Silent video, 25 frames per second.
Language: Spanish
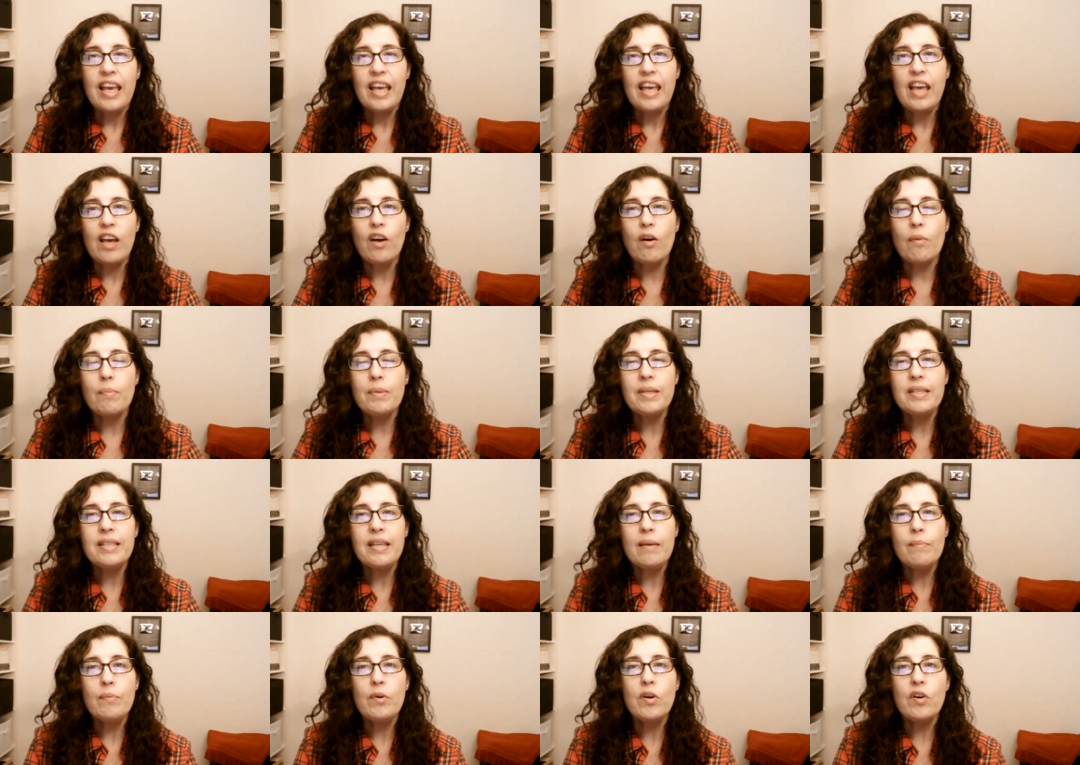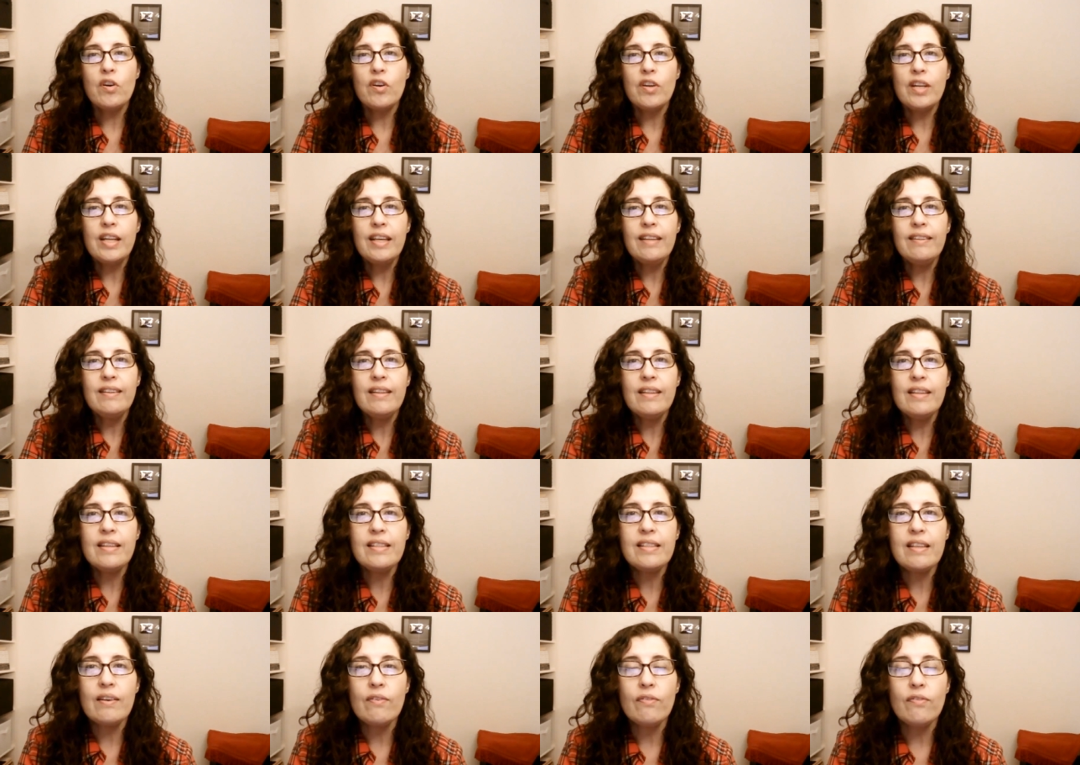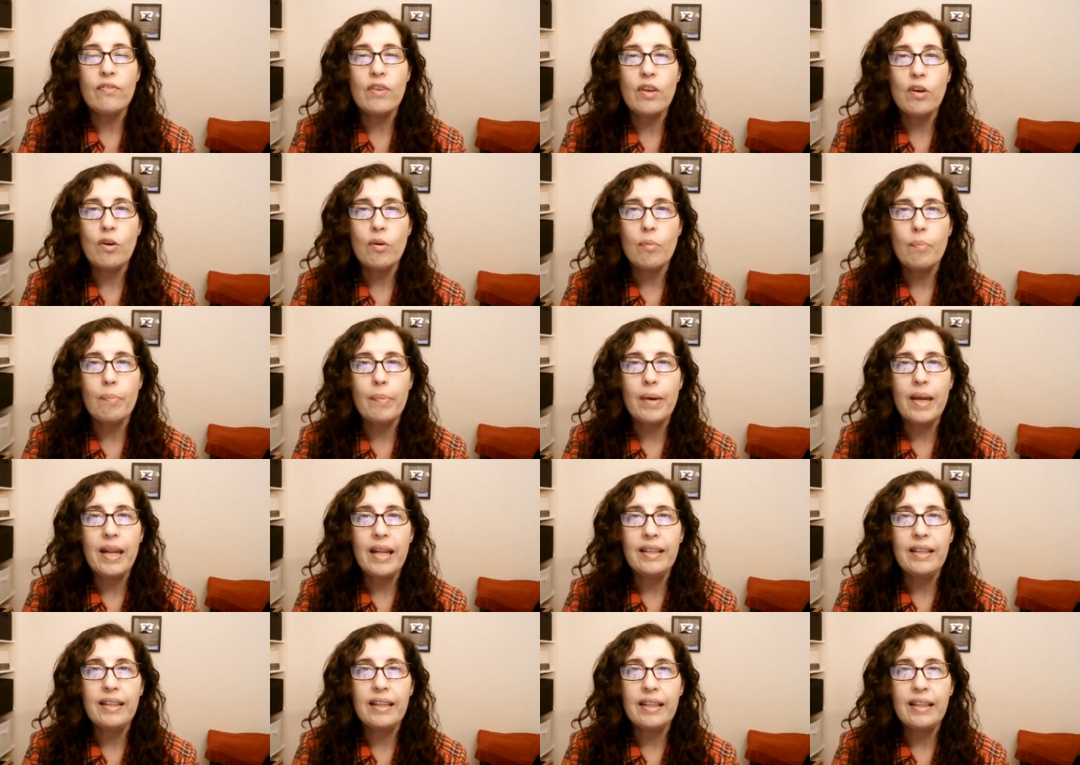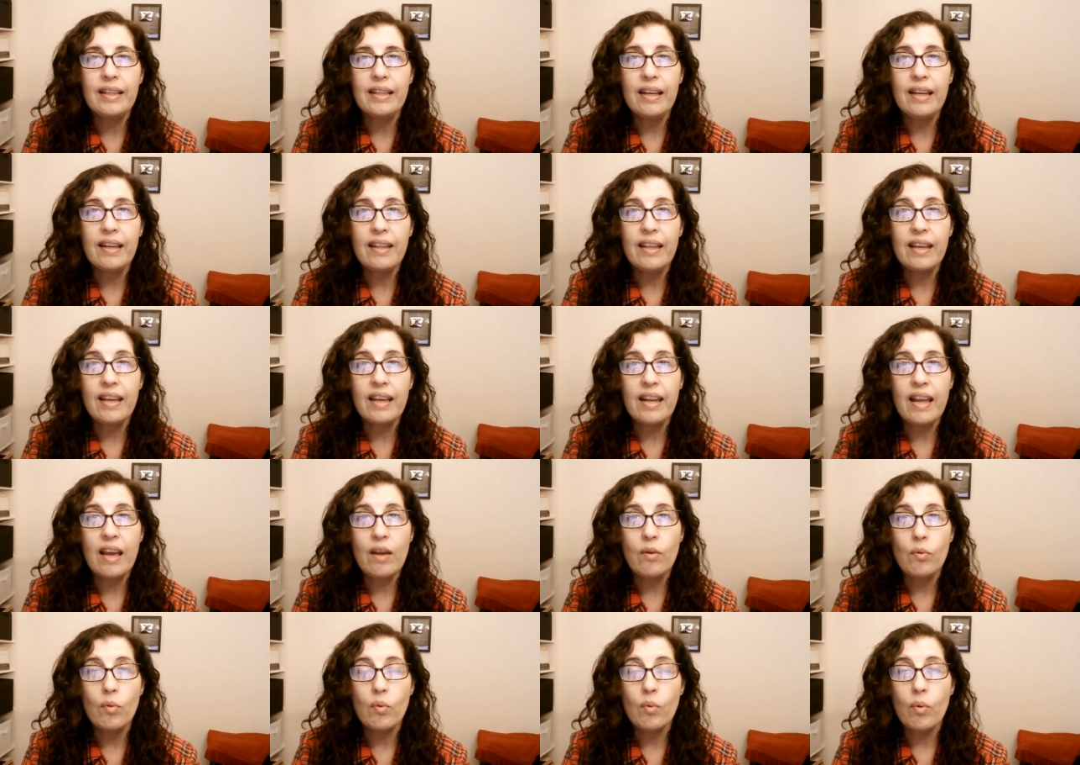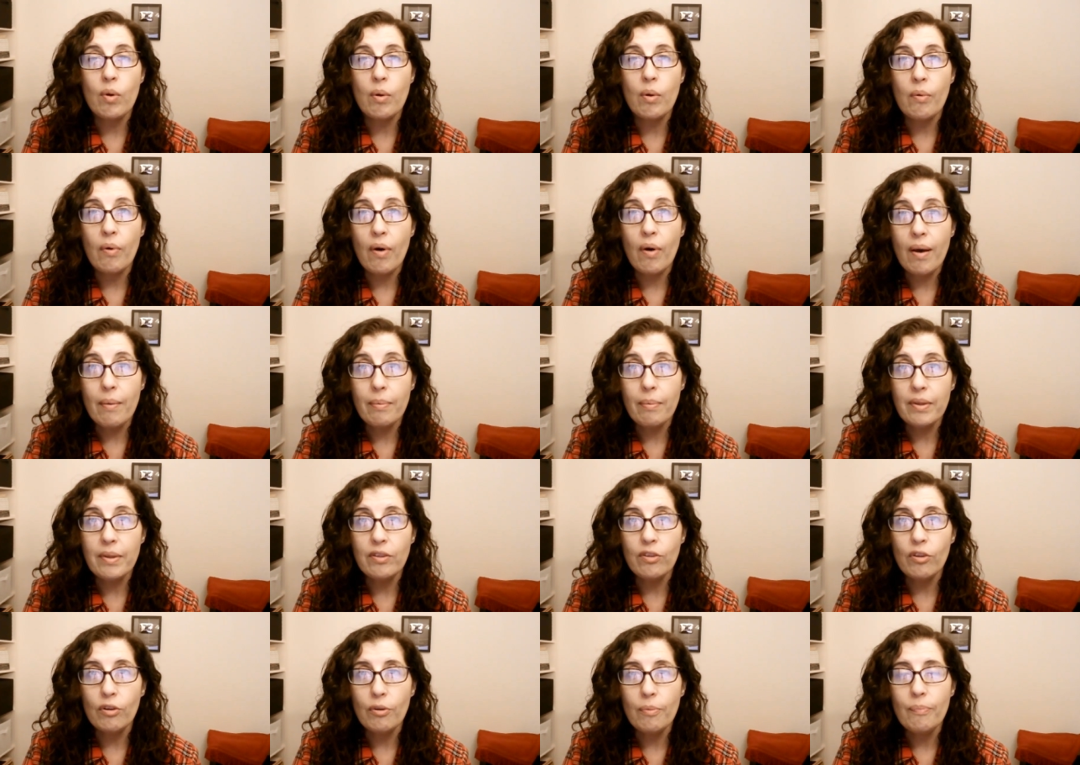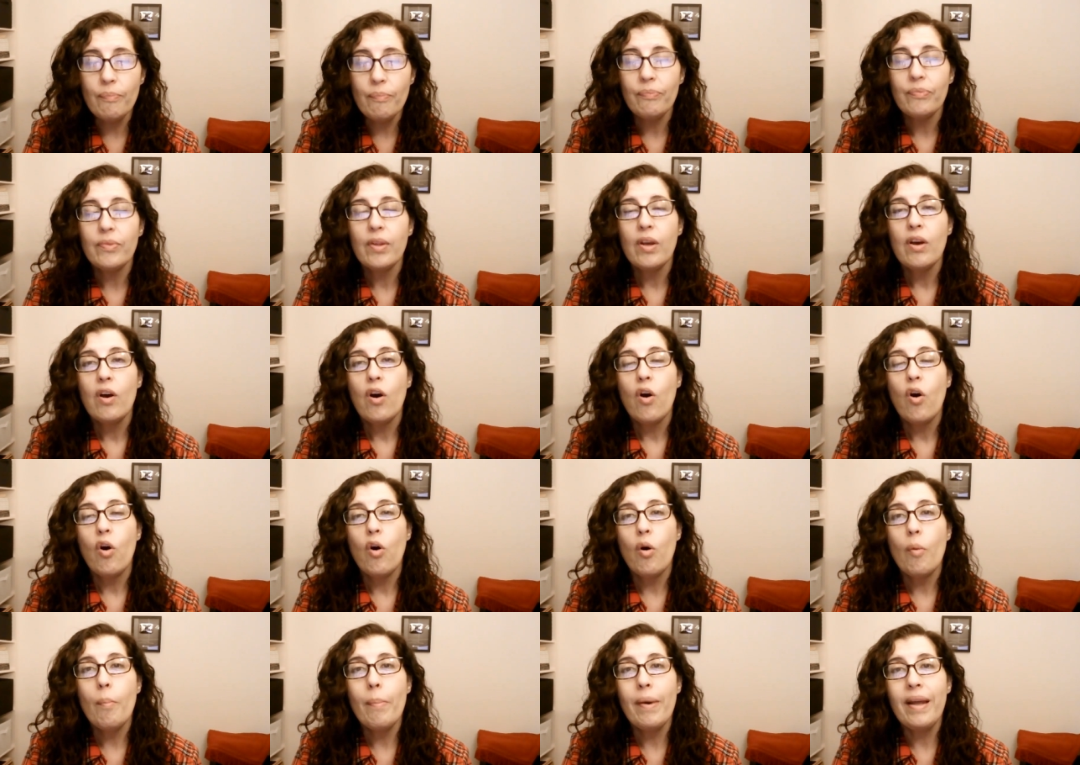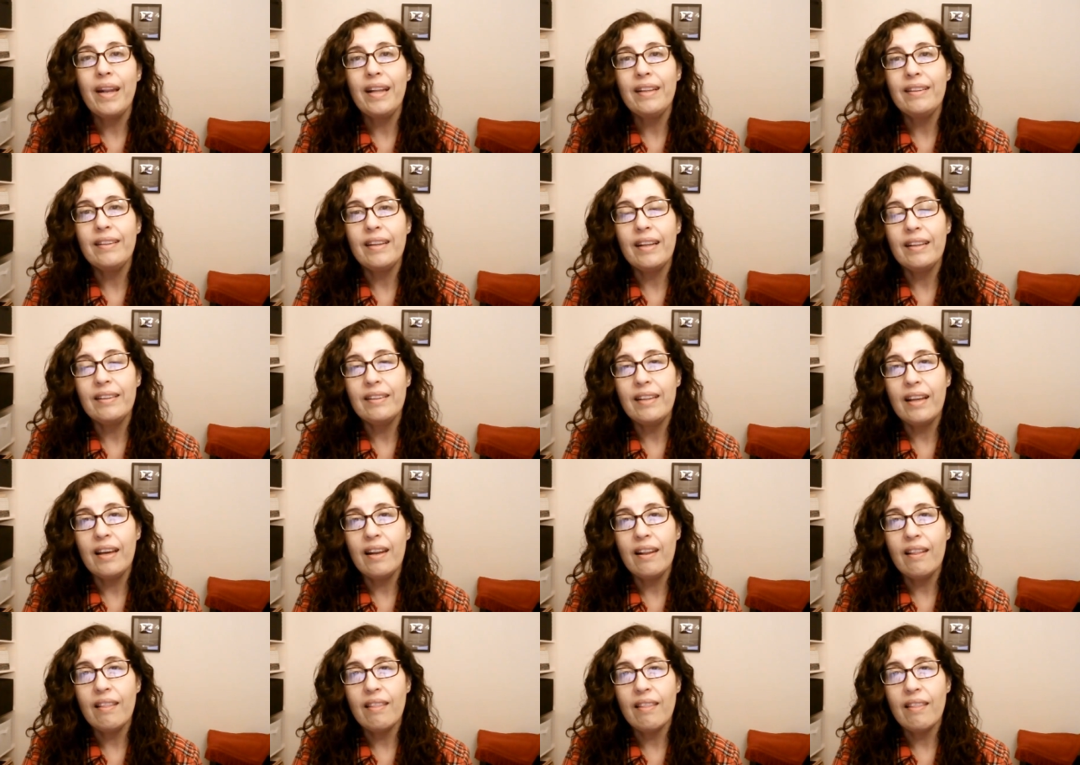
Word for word: que comenzamos con este desafío para tratar de crear un nuevo hábito o para tratar